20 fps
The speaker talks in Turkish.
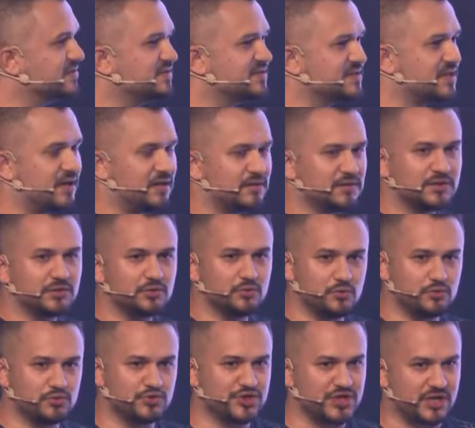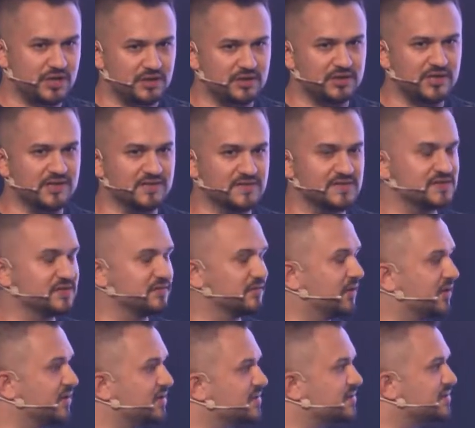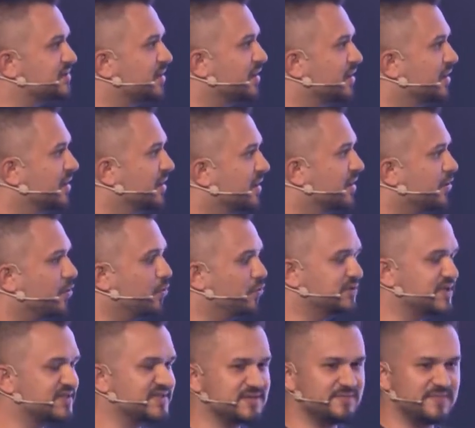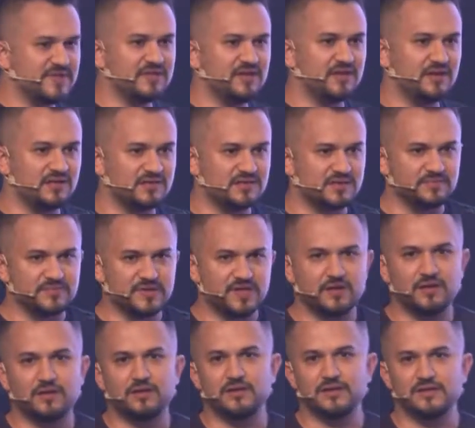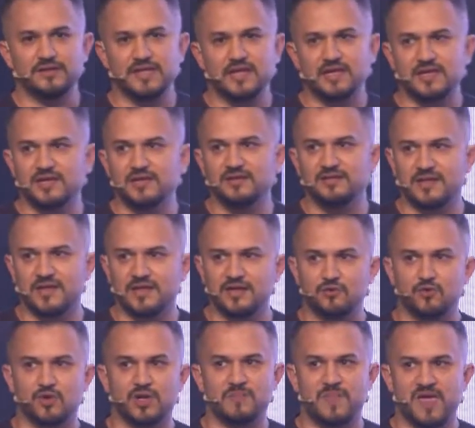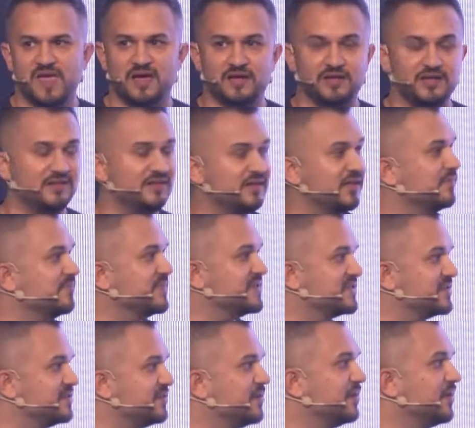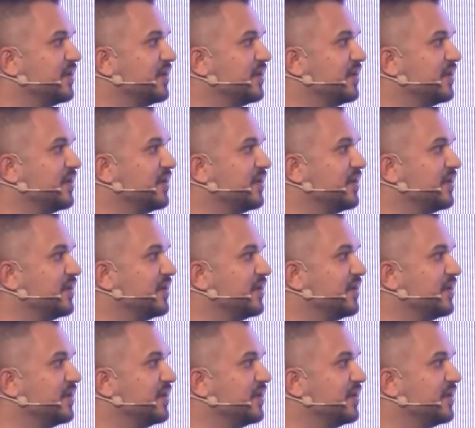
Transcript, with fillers: sağlıklı olacağı kanısındayız. Olası bir denetimde neyi neye göre beyan ettiğimizi